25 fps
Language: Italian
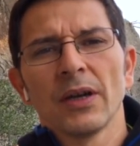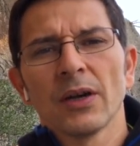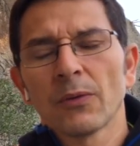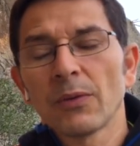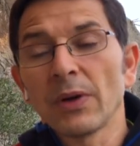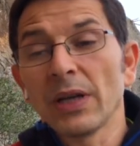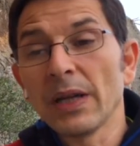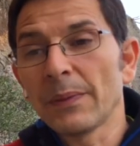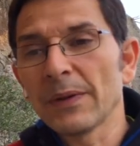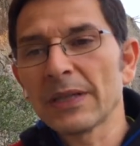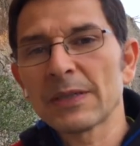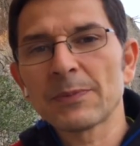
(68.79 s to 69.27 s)

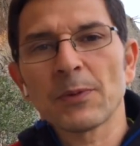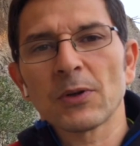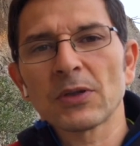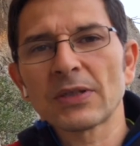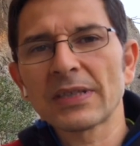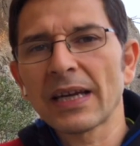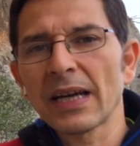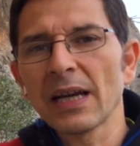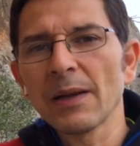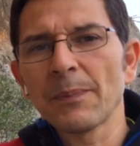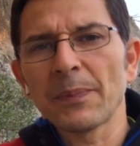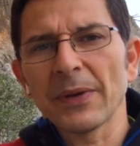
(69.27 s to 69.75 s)
Quindi per
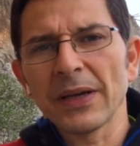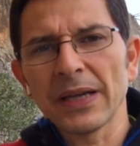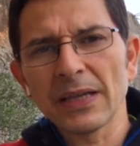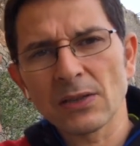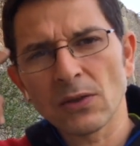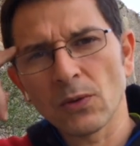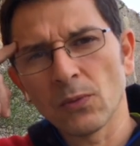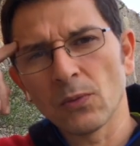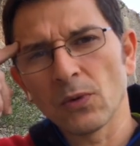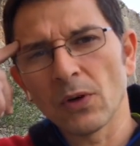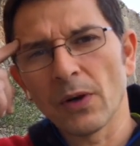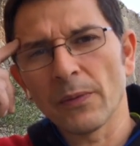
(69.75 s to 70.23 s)
spostare il
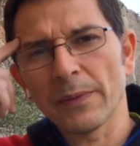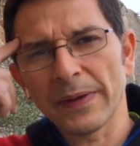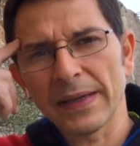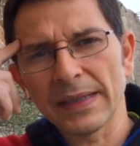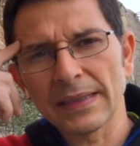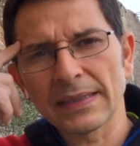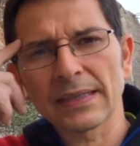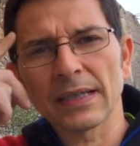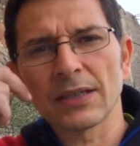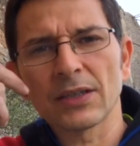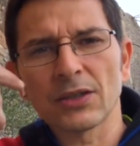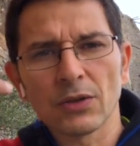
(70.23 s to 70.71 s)
peso uno
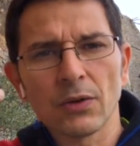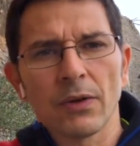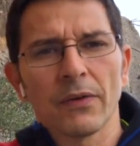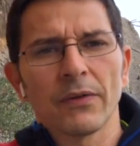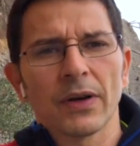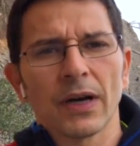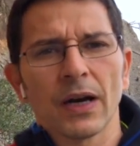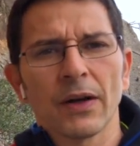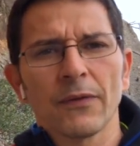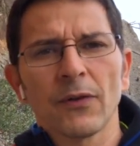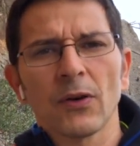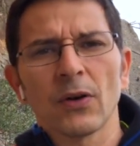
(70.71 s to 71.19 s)
pensa di dover
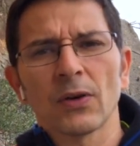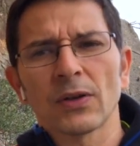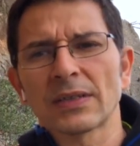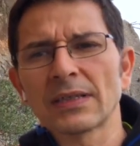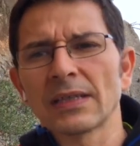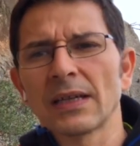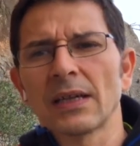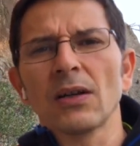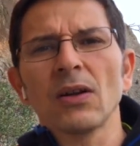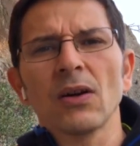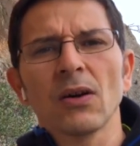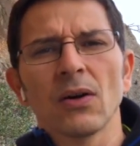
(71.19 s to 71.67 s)
avere la
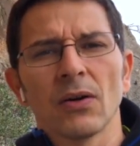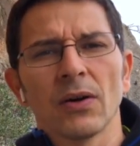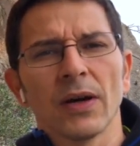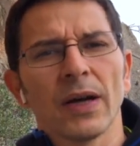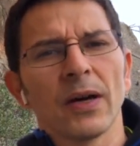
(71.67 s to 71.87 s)
forza, no,